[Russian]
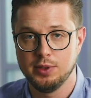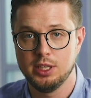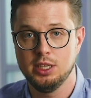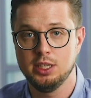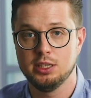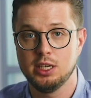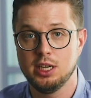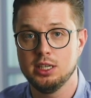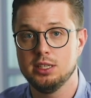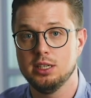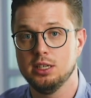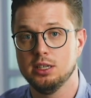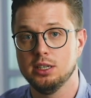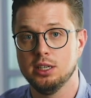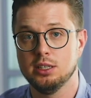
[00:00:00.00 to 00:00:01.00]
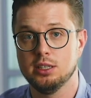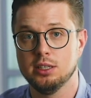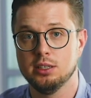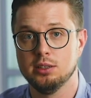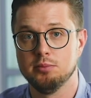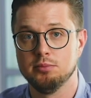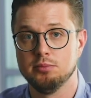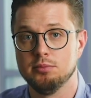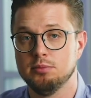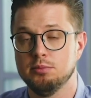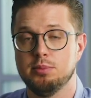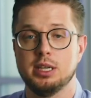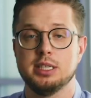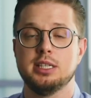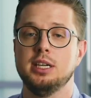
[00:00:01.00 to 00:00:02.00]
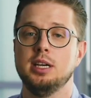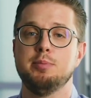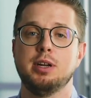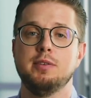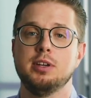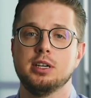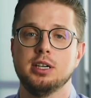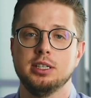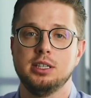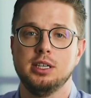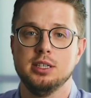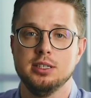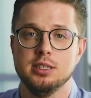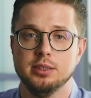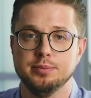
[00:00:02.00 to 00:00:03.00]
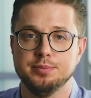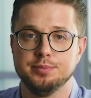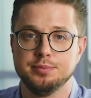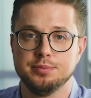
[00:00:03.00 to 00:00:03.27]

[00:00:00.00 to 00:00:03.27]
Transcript: И третье – это простая проверка адгезии.